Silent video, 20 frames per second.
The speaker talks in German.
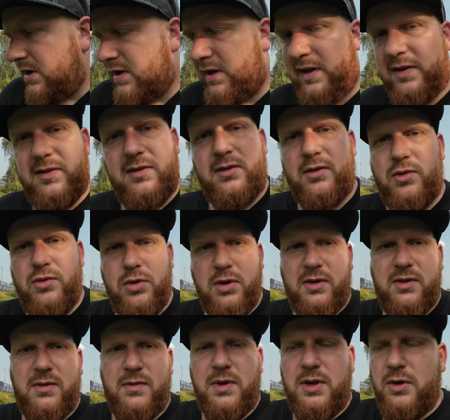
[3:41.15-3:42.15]
letzten
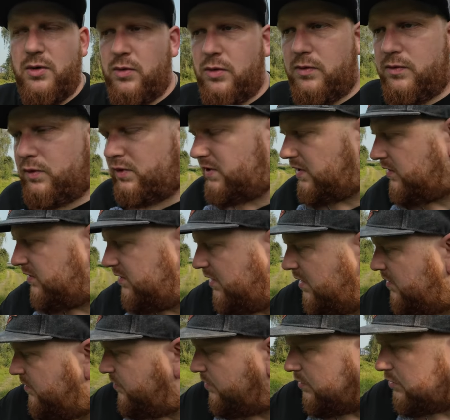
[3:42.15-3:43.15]
Kurzvideo, wo ich das
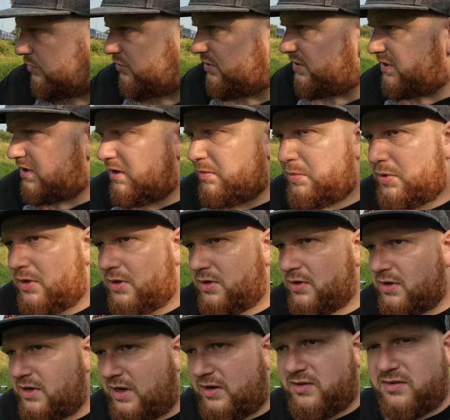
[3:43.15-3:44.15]
Teil vorgestellt habe.
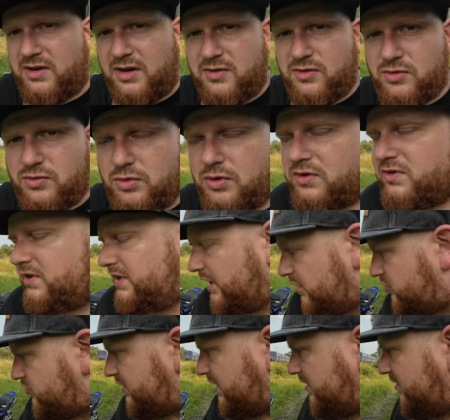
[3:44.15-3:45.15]
Ganz, ganz kurz.
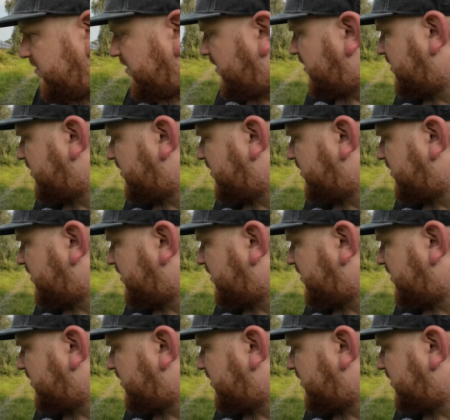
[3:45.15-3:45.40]
Jetzt stelle ich es